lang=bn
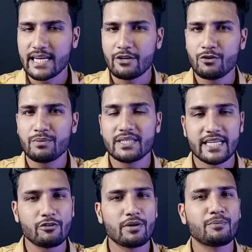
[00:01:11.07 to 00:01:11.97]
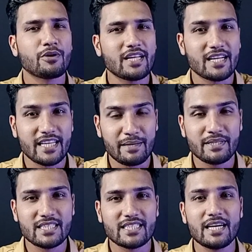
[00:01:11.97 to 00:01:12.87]
চেক করবে চেক করার পরে তারা
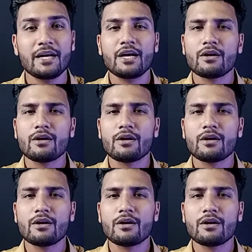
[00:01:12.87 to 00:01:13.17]
দেখবে যে এটা